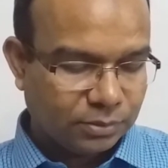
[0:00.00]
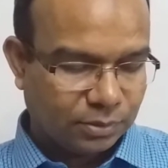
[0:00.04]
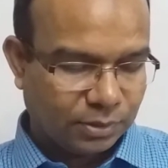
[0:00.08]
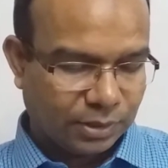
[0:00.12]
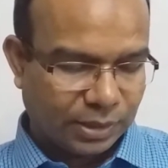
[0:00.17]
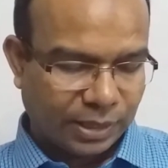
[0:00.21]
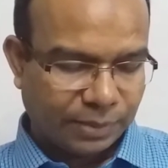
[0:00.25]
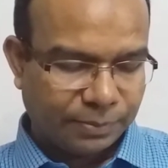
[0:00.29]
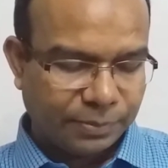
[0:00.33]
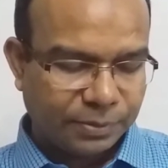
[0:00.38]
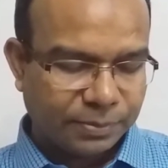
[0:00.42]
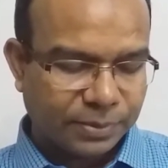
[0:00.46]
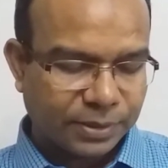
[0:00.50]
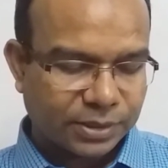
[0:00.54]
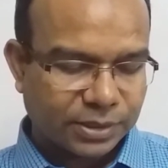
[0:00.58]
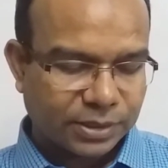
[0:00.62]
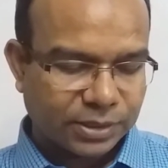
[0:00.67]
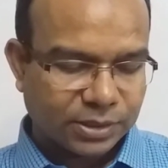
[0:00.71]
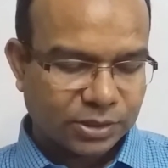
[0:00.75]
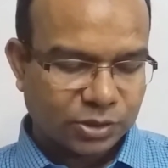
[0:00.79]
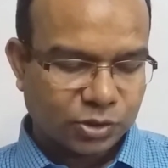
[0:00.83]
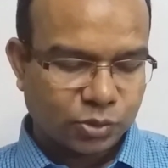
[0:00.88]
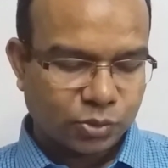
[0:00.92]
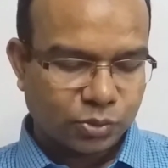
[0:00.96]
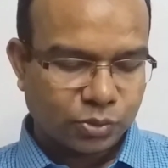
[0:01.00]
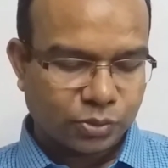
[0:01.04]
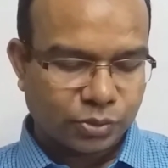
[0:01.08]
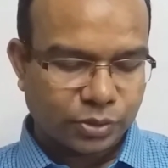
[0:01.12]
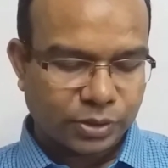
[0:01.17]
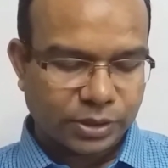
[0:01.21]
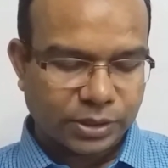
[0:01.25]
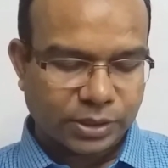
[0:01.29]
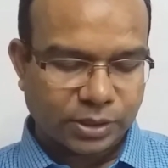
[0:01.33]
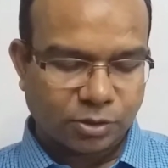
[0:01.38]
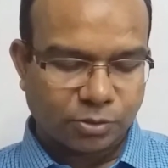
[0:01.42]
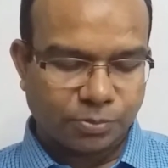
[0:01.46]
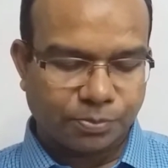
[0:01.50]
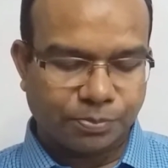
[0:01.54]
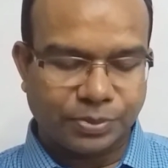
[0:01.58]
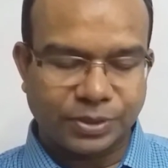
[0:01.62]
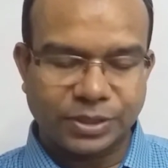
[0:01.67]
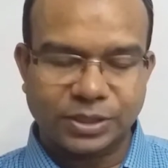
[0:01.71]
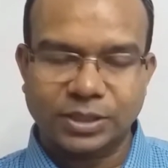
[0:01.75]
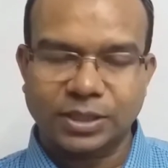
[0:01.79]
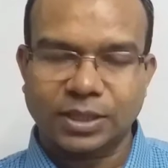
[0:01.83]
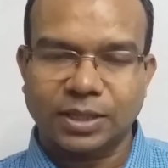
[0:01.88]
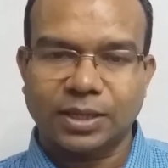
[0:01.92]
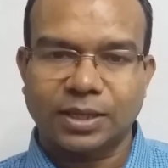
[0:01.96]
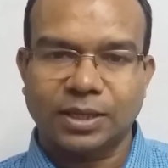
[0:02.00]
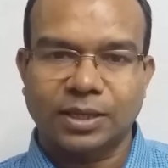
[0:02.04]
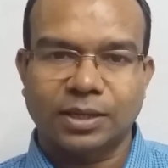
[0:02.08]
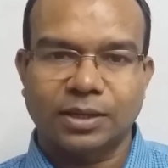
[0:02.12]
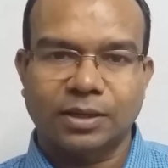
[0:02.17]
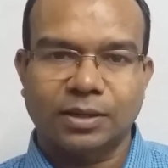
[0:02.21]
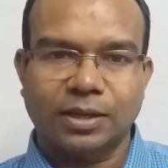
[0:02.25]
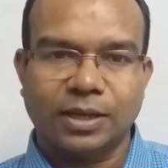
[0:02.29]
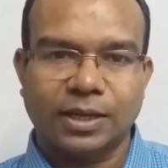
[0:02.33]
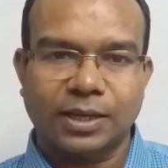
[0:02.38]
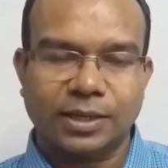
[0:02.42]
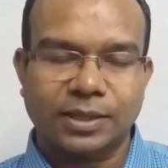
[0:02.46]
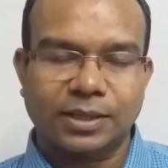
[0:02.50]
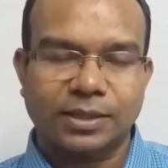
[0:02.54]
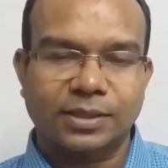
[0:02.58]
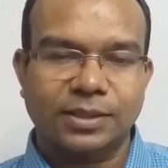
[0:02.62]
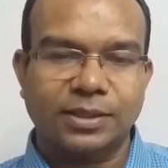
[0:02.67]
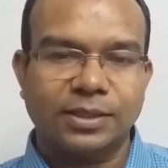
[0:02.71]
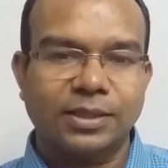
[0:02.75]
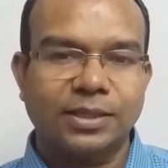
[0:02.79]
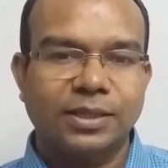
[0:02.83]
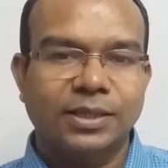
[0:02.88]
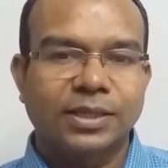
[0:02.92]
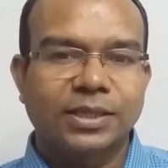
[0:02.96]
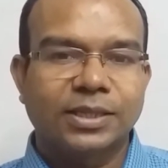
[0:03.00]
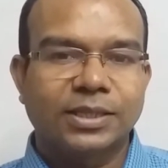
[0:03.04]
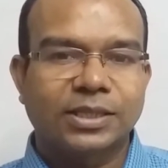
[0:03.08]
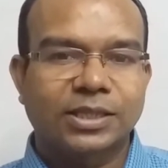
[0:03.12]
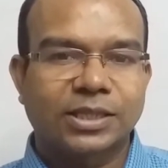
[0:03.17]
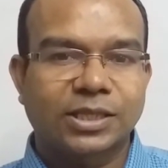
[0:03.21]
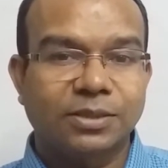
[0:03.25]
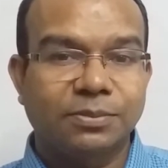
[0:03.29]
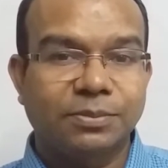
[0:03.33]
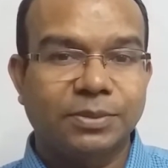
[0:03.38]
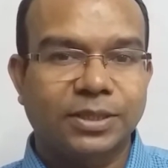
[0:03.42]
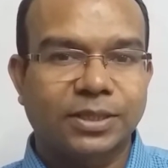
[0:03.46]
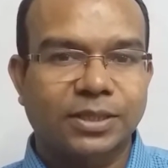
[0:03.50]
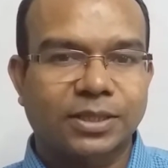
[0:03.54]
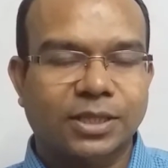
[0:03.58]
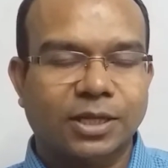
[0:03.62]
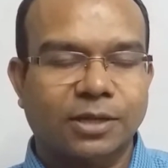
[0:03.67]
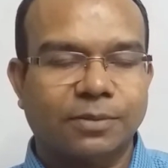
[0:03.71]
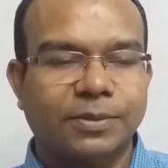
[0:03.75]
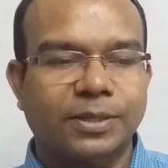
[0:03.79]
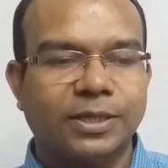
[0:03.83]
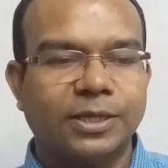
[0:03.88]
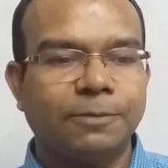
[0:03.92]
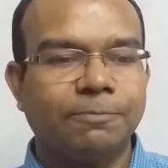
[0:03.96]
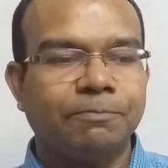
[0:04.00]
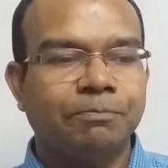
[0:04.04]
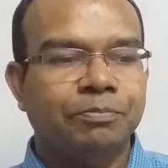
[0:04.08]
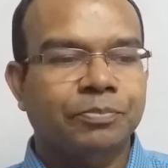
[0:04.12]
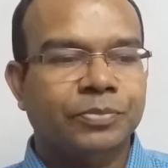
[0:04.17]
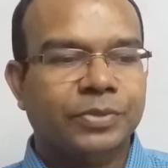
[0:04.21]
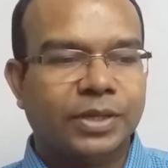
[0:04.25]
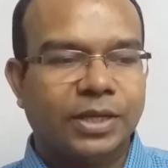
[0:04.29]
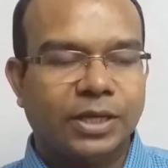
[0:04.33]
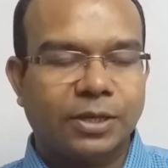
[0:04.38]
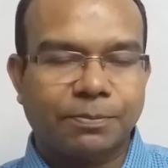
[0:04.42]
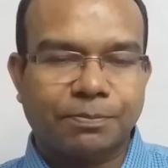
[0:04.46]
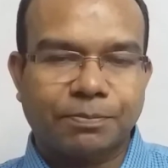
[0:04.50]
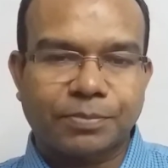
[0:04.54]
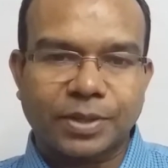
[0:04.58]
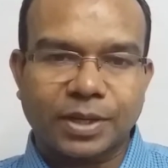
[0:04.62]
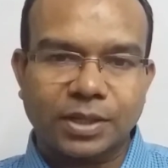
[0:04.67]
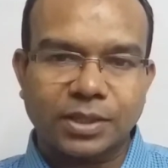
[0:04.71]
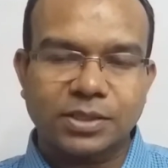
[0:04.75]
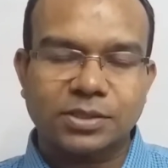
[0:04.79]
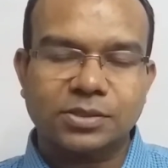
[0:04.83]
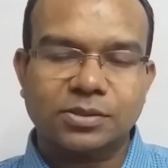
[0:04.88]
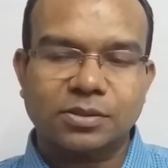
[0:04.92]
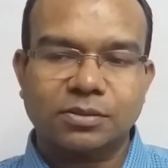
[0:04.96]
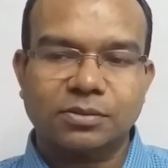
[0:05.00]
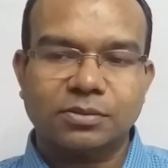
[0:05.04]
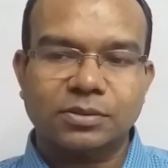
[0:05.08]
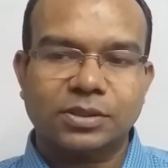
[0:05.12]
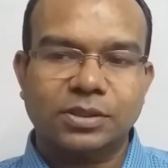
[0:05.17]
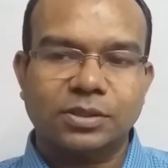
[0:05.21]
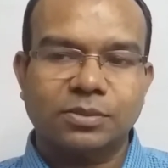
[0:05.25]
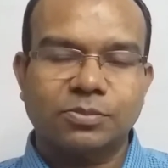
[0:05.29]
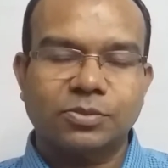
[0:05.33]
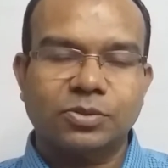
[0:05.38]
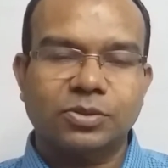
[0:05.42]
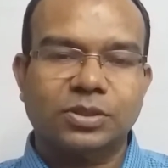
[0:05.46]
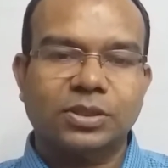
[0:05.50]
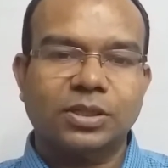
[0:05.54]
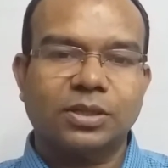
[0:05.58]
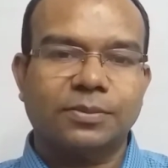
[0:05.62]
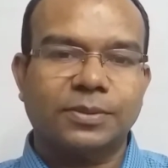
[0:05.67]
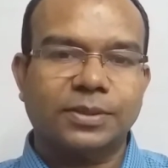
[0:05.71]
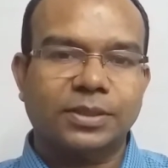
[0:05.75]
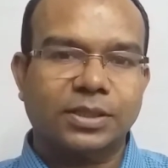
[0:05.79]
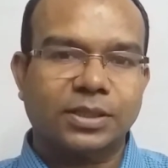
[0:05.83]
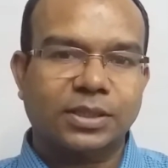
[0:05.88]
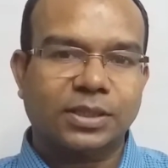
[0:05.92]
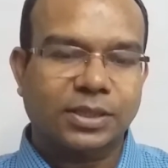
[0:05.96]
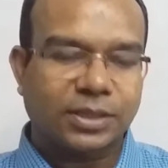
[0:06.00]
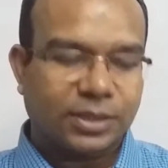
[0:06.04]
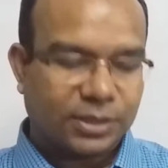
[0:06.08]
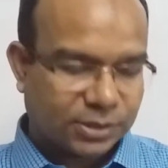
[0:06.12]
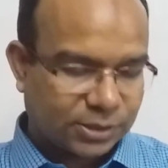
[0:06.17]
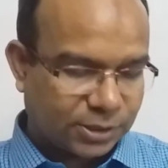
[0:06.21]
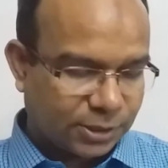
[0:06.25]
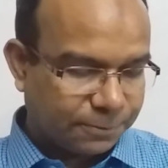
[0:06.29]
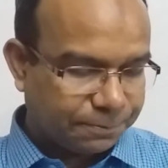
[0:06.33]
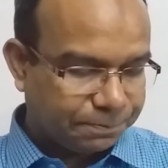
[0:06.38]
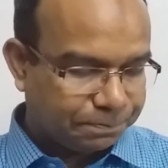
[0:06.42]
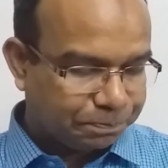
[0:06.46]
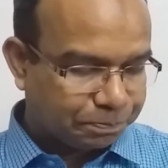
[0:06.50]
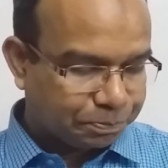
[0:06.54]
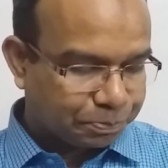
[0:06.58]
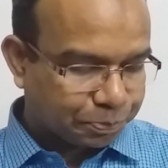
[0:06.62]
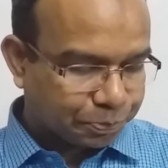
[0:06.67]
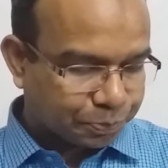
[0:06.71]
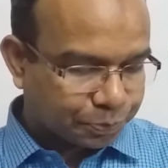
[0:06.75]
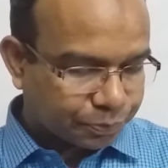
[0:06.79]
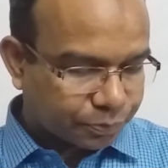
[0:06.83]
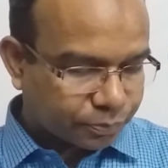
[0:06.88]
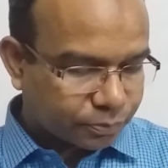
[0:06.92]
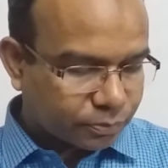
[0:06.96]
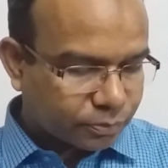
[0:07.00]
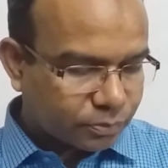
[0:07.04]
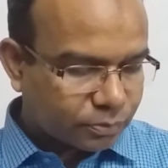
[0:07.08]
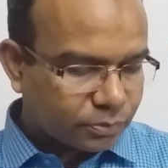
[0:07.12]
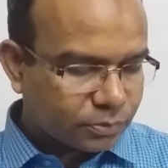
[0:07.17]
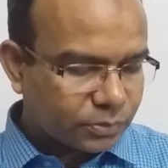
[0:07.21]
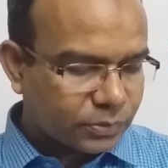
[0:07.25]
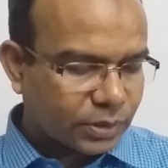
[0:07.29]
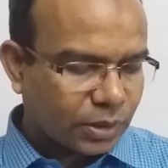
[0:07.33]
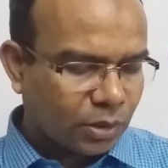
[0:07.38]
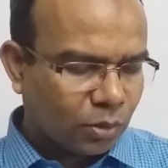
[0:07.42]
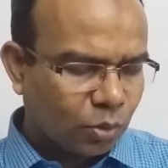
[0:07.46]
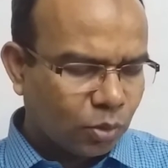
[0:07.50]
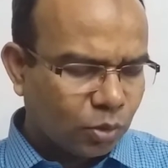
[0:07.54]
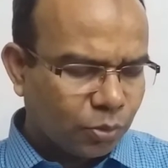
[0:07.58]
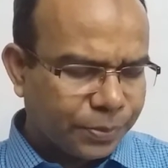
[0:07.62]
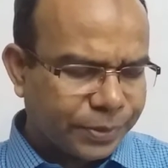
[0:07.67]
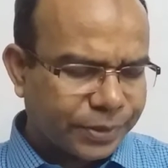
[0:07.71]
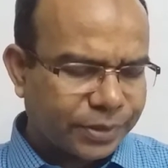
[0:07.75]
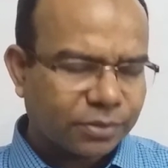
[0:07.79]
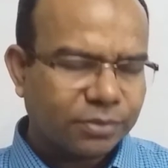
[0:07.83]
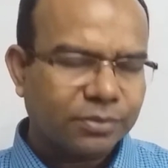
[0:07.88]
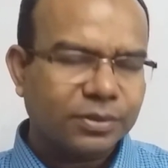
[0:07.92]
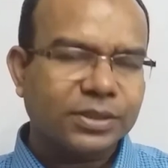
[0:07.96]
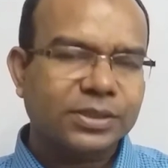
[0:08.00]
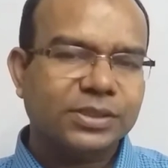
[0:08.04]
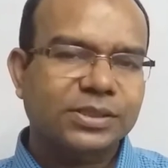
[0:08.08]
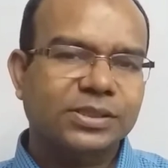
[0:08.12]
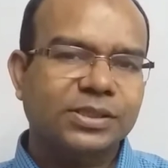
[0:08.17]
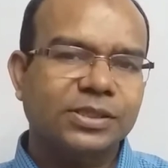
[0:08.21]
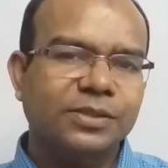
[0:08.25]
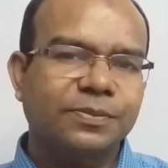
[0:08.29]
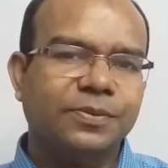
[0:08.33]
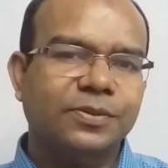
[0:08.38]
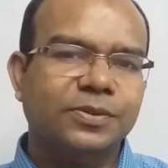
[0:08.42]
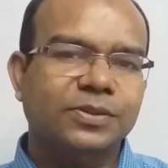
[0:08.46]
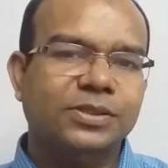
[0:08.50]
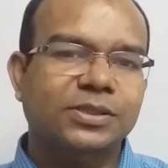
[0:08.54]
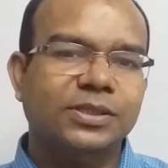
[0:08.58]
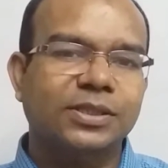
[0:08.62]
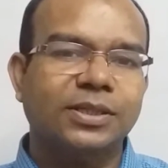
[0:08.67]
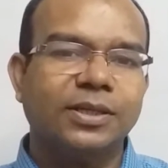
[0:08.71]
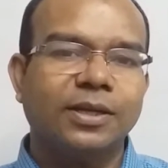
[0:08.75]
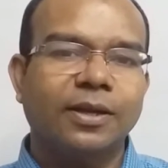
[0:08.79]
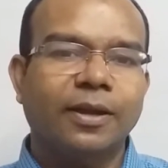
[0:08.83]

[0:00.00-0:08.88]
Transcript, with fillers: অ্যামিবা থেকে শুরু করে দেখো বিশাল আকারের তিমি তার মানে এই প্রাণী জগতের মধ্যে আমাদের কি আছে অনুবীক্ষণিক জীব হচ্ছে